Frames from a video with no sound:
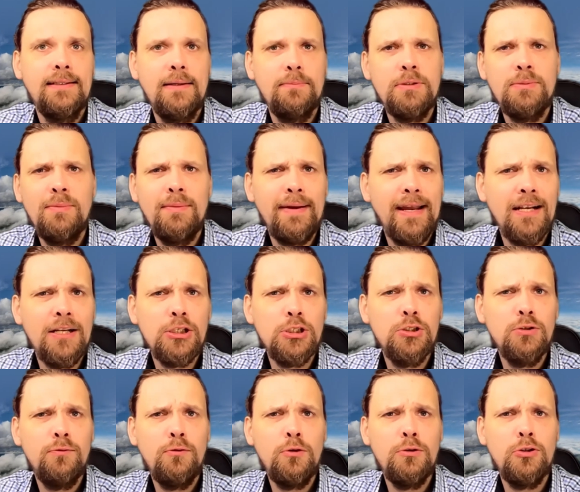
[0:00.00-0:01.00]
ich habe es dem
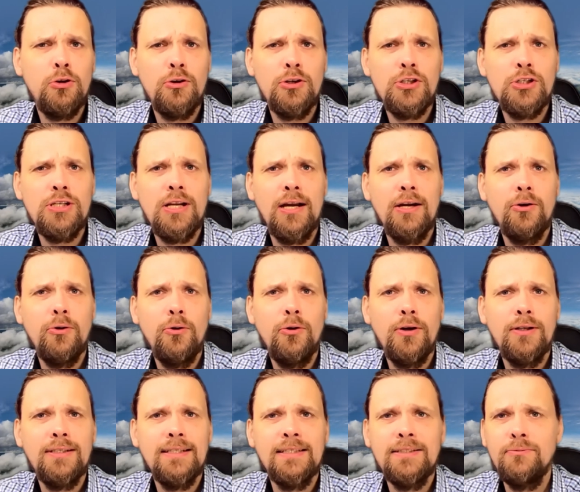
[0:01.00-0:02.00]
Englischen sowohl im Deutschen angehört,